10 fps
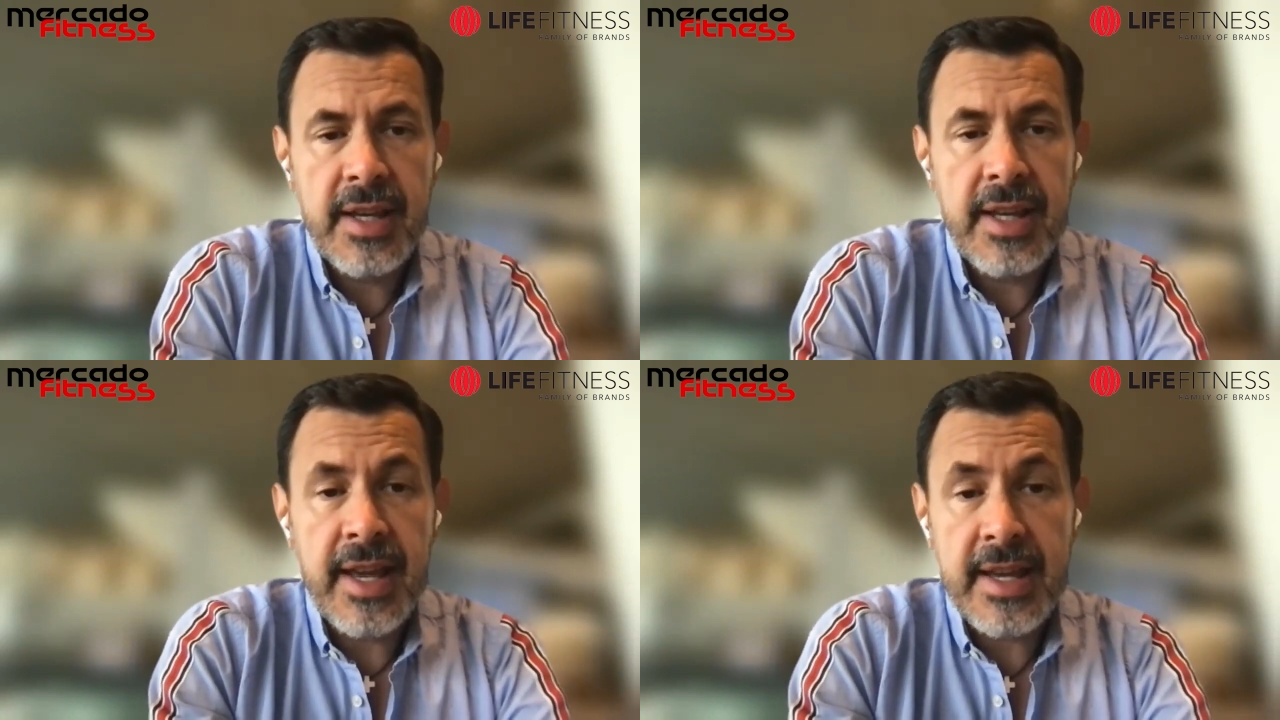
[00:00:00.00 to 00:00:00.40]

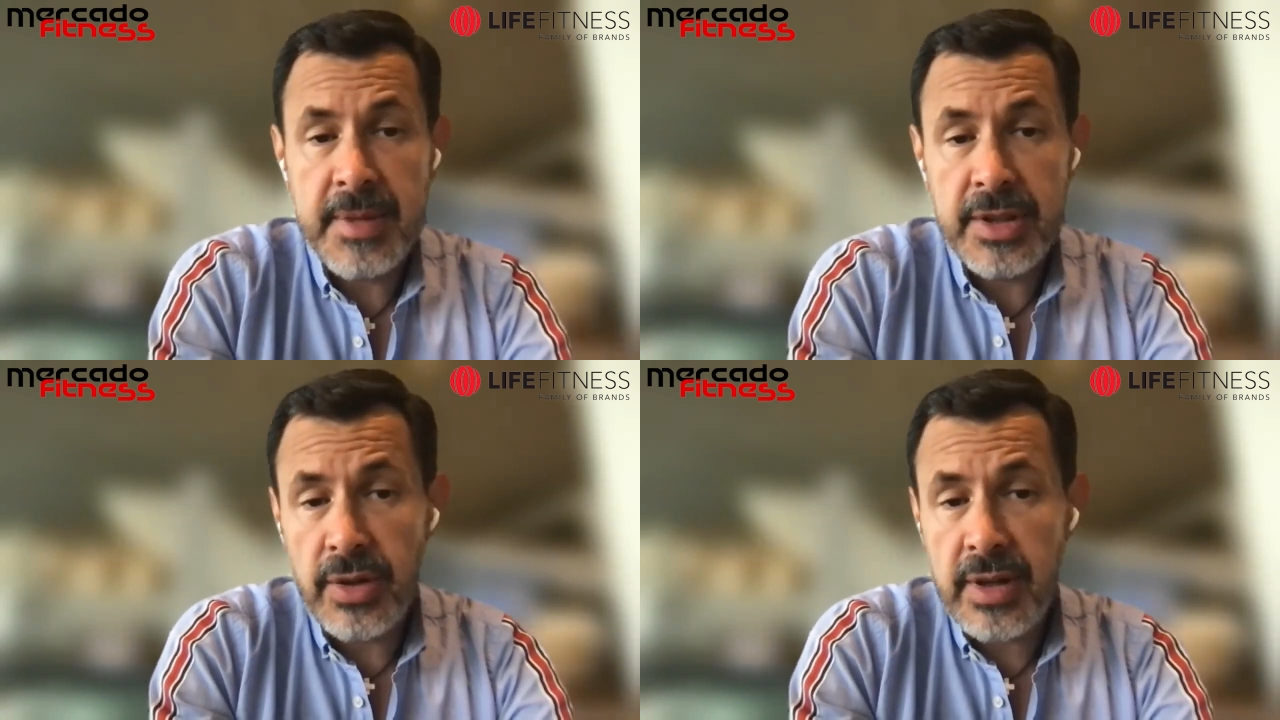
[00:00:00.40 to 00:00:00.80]
y ahí
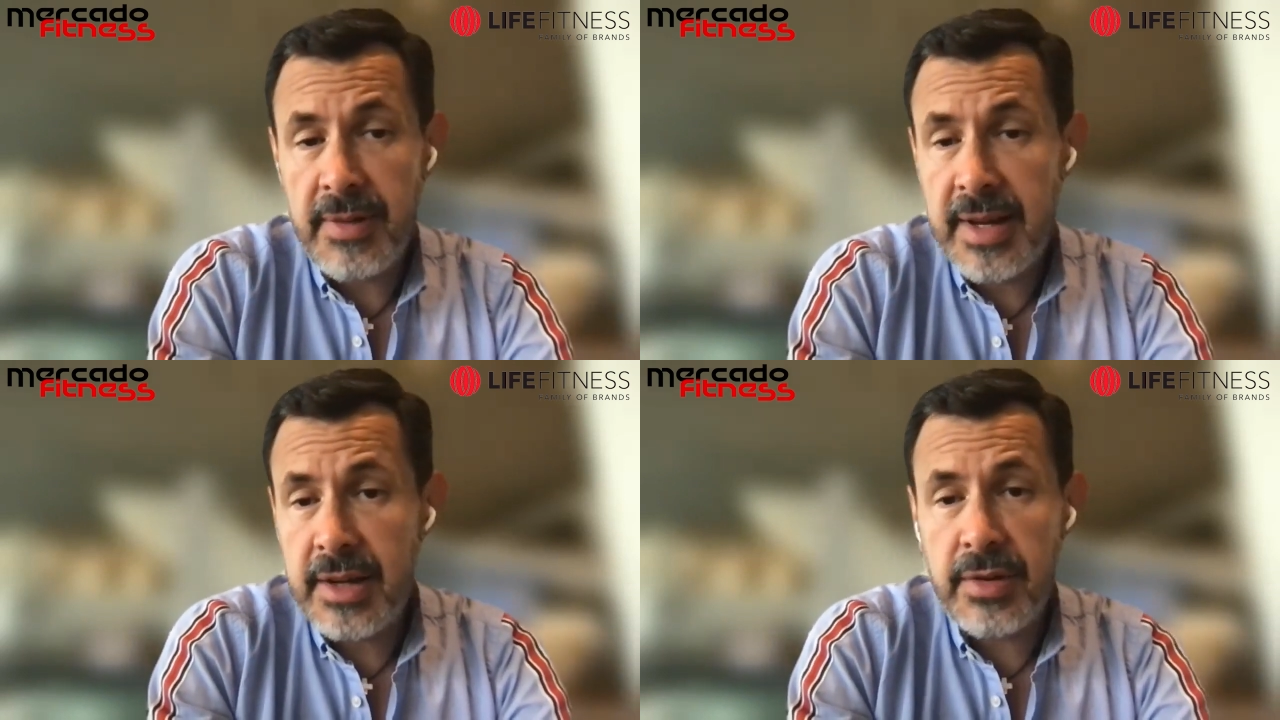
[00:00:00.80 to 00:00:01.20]
me toca
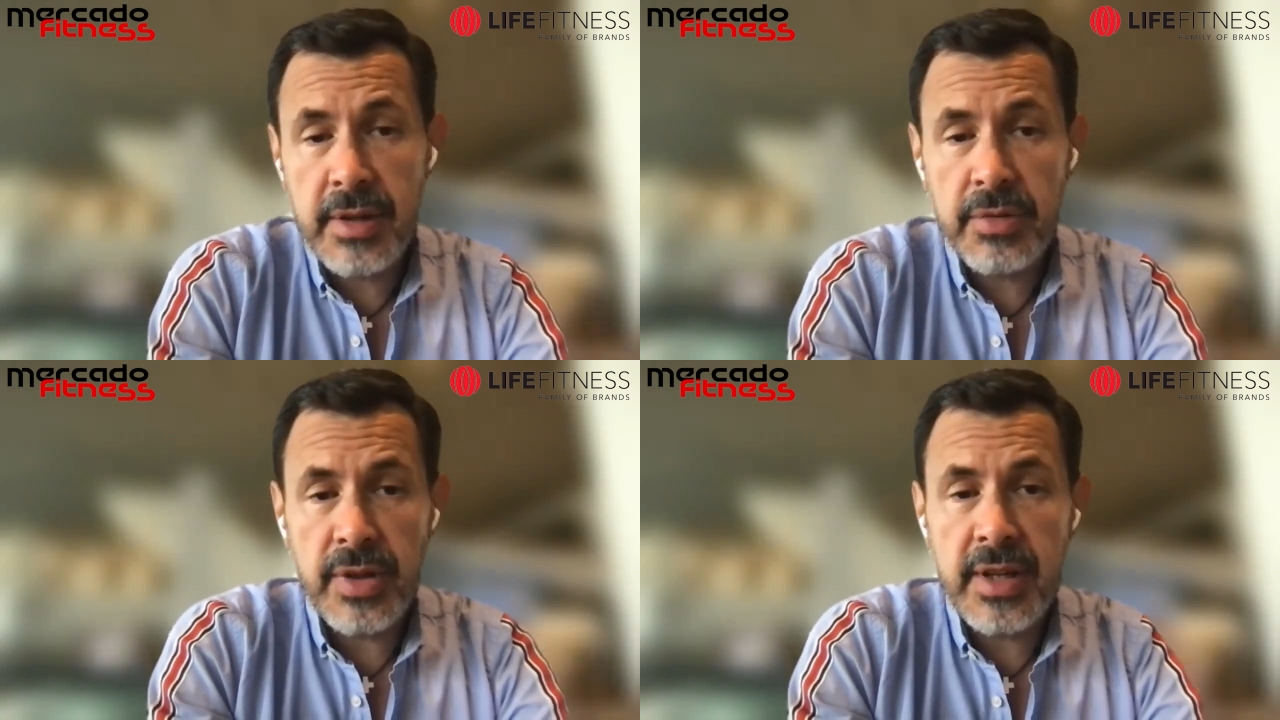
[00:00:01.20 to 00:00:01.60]
hablar con
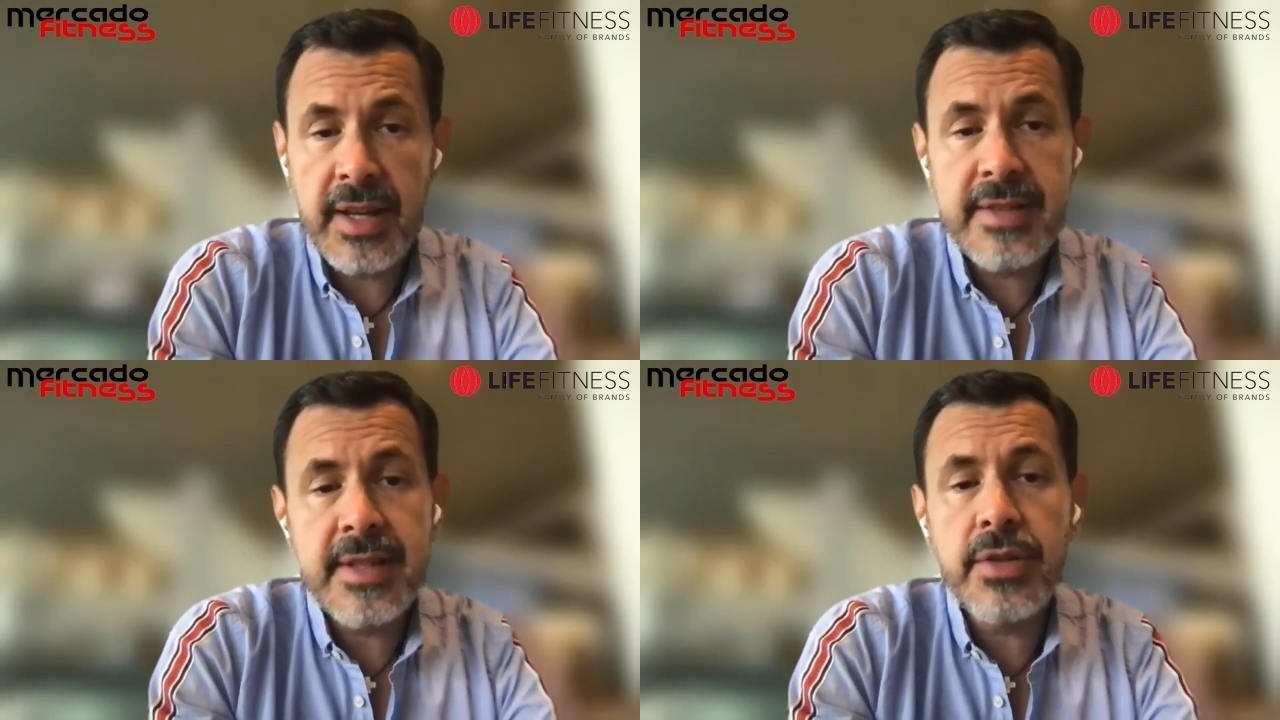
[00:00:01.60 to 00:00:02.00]

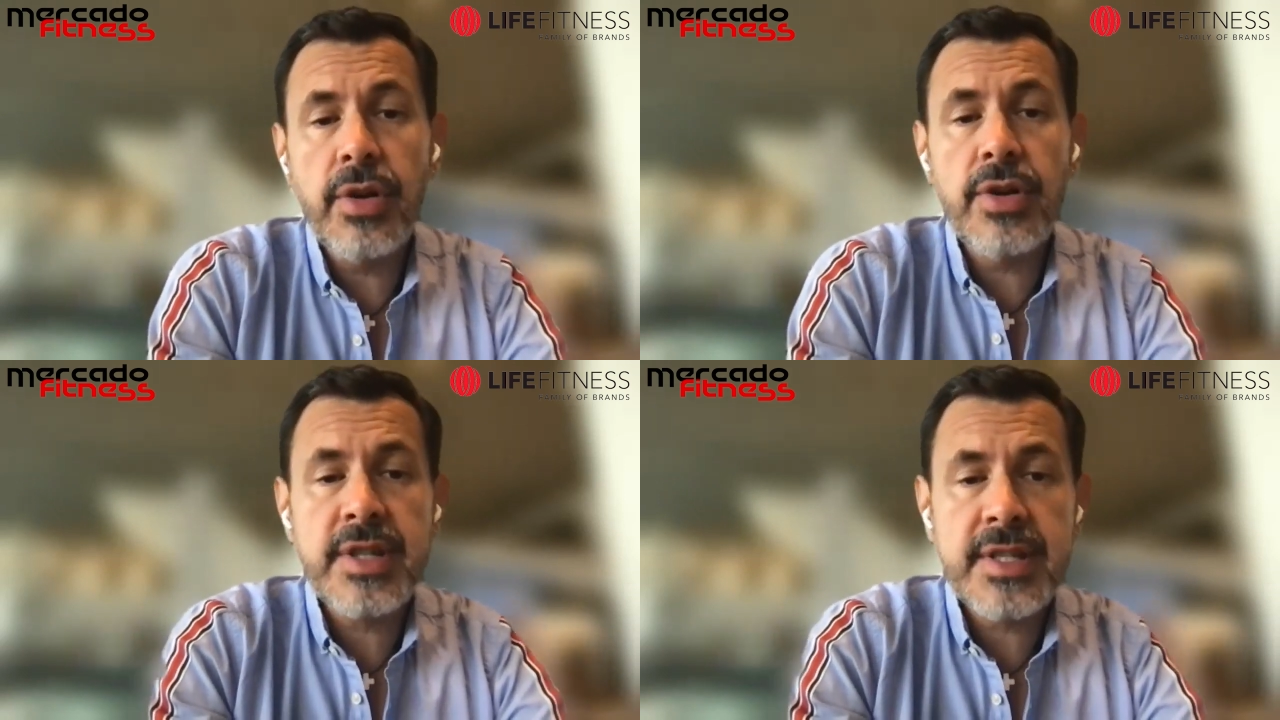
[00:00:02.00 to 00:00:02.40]
autoridades de
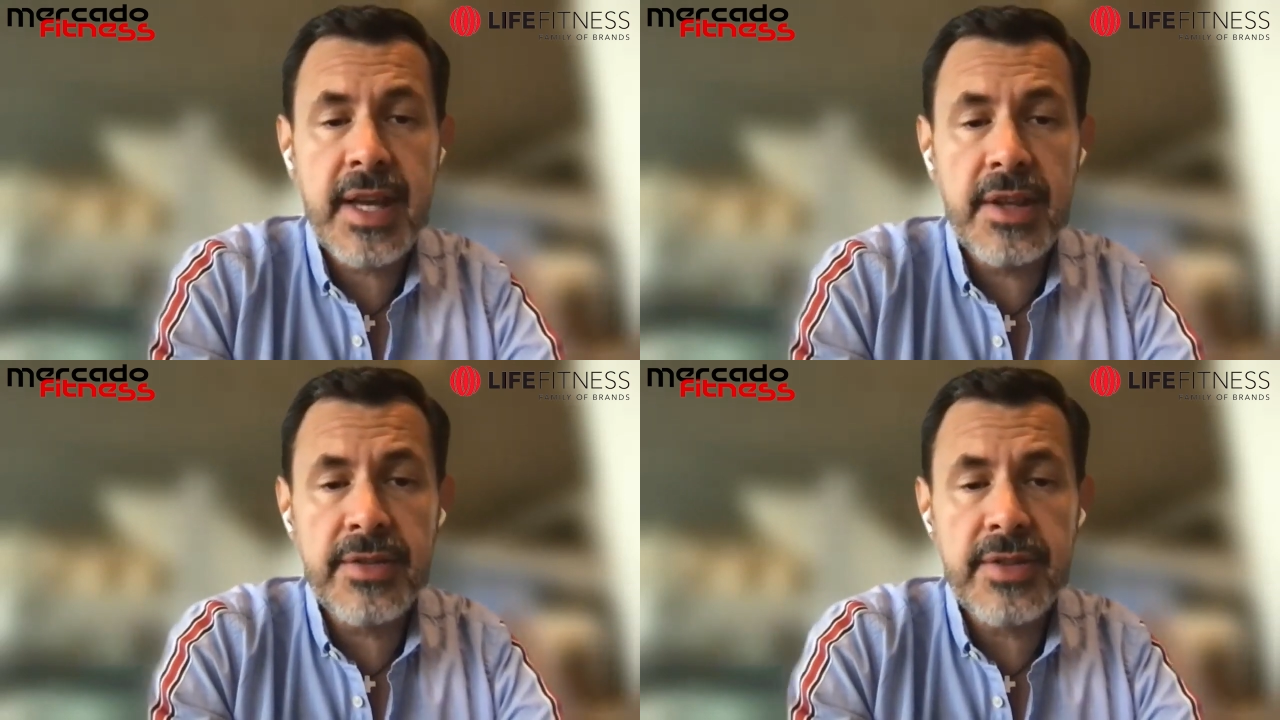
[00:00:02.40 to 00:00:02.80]
todos los
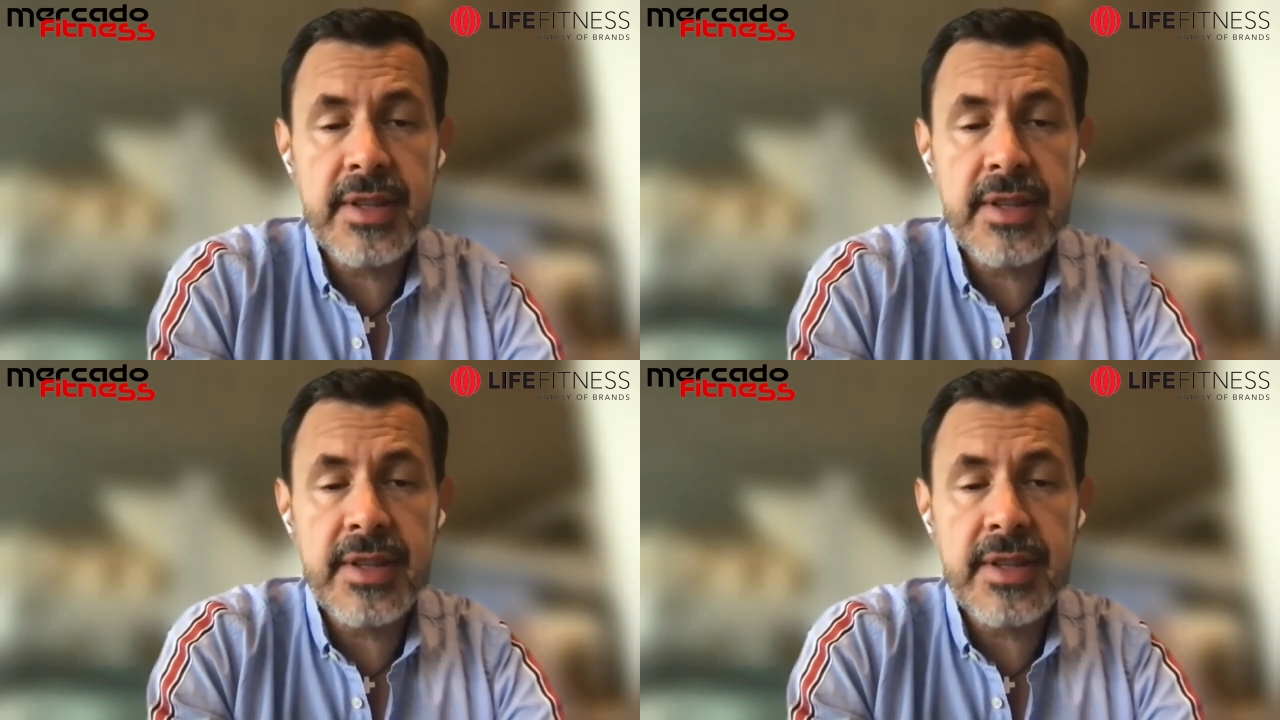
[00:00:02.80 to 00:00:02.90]
estados